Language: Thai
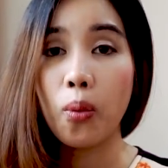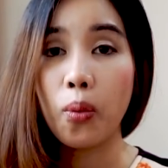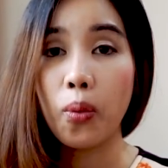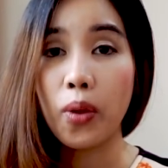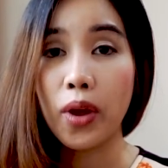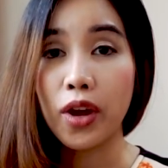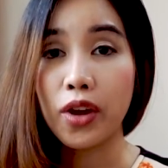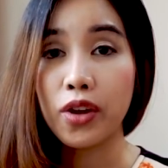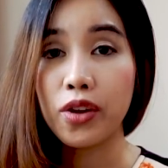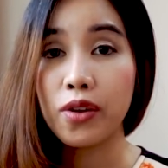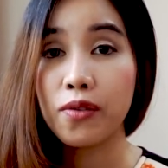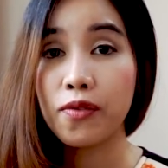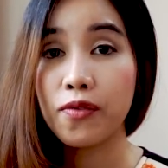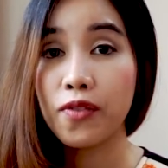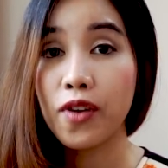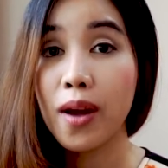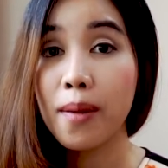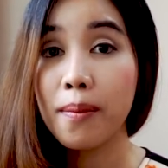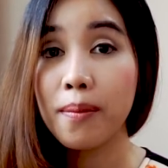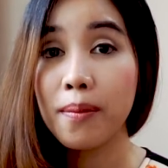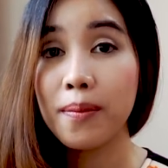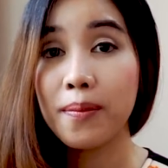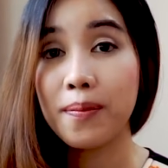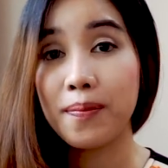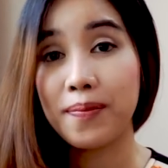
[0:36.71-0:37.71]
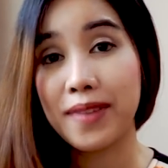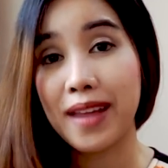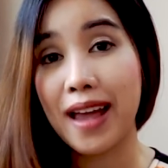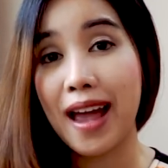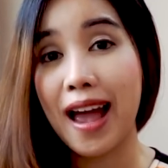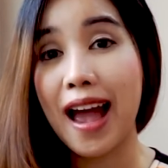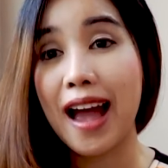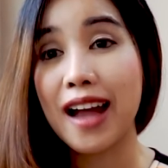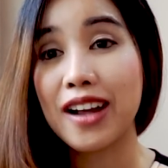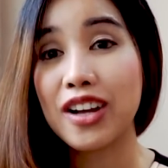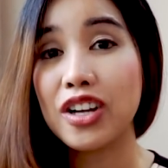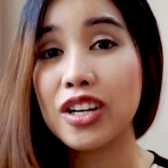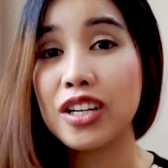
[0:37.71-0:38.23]
Where are you from นะ
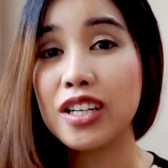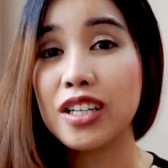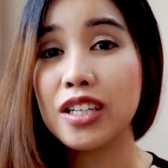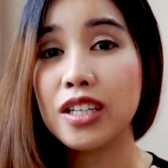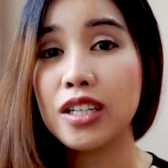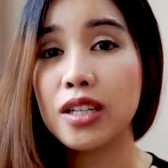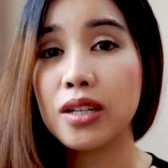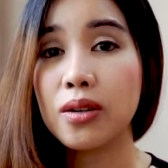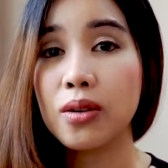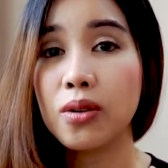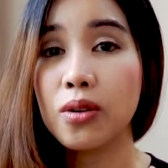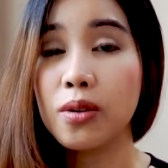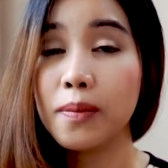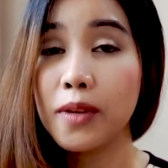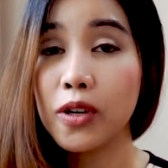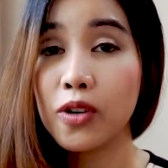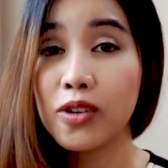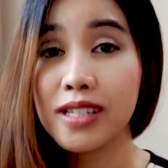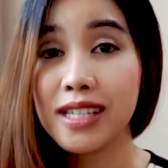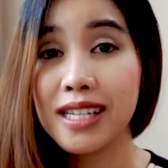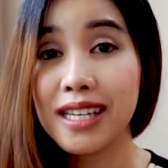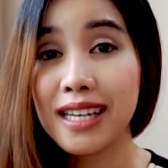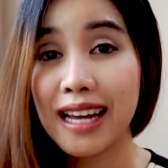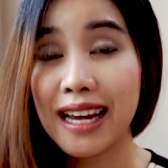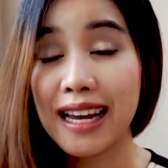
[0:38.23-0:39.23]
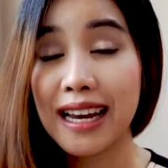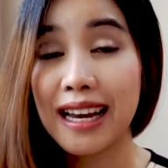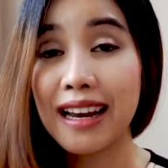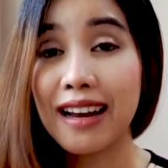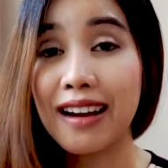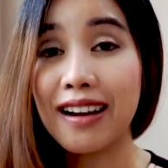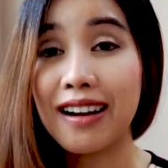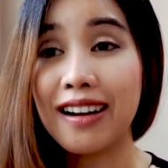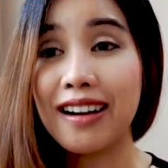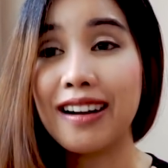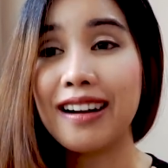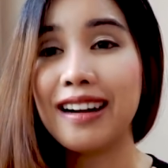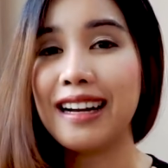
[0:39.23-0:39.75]
คะก็คือคุณเป็นคนที่ไหนหร
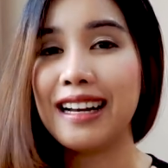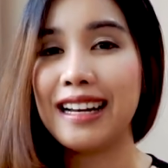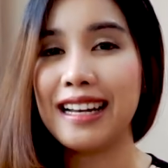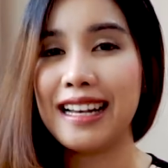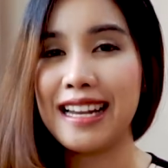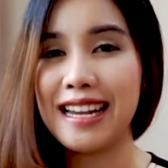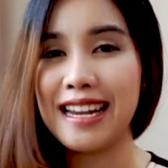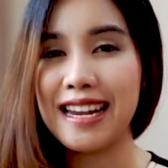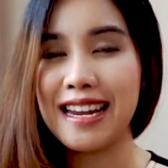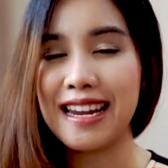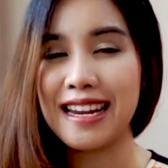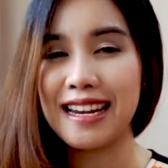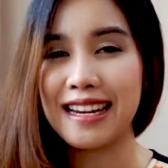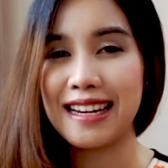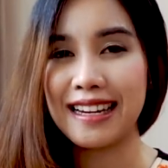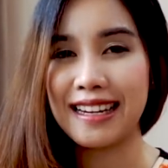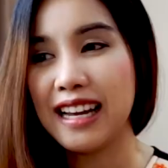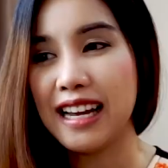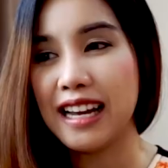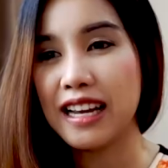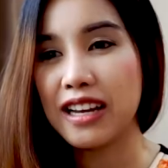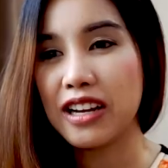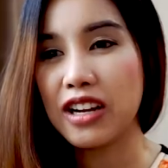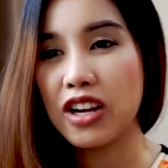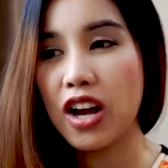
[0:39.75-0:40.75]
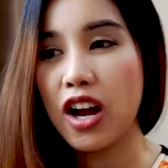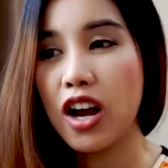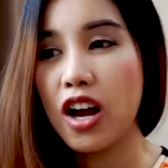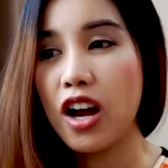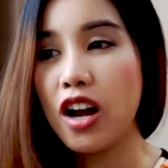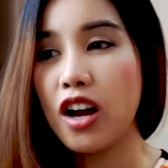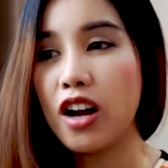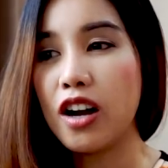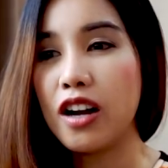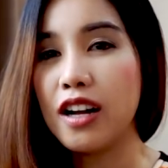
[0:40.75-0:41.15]
ออะไรก็